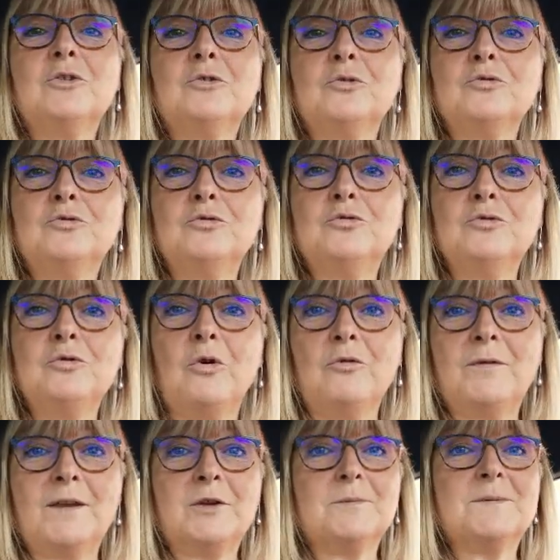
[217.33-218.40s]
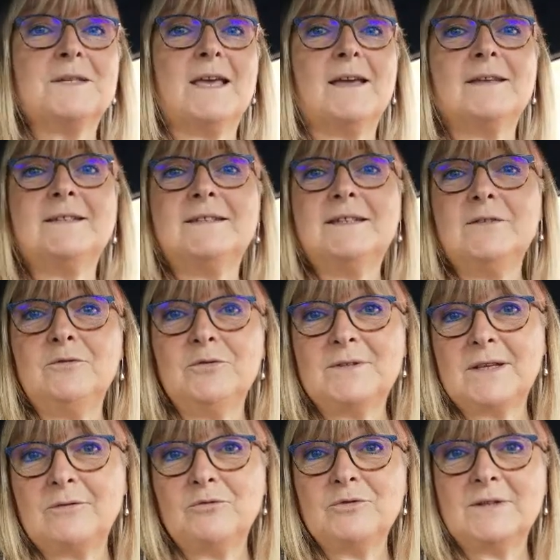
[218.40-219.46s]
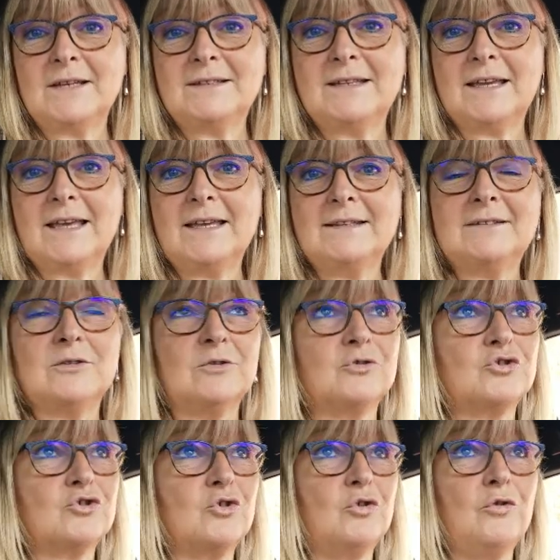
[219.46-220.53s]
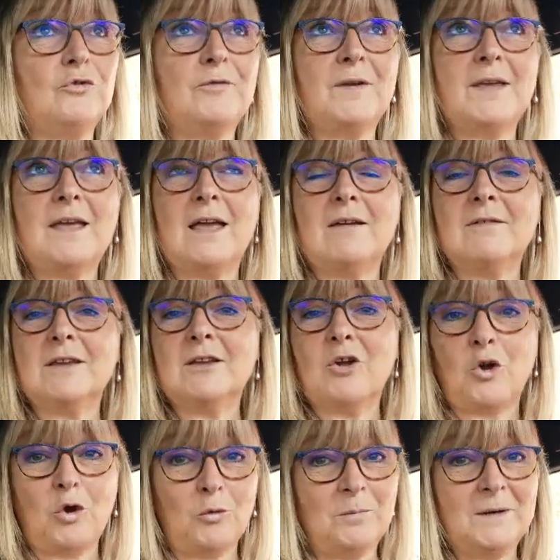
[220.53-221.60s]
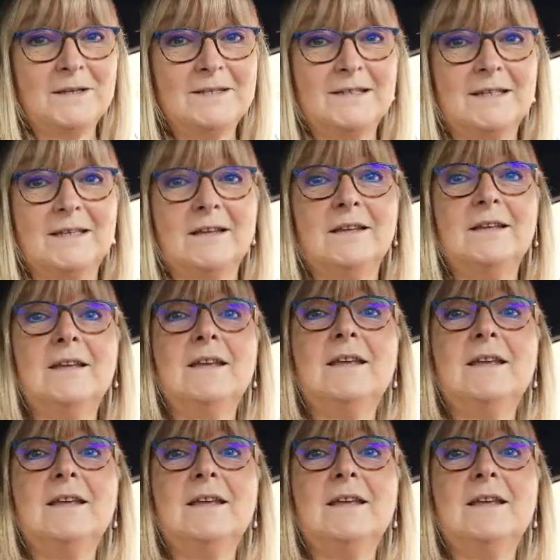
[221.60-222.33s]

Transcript: Donc du coup, on fait comme ça. Si ça vous intéresse, je le fais avec grand plaisir.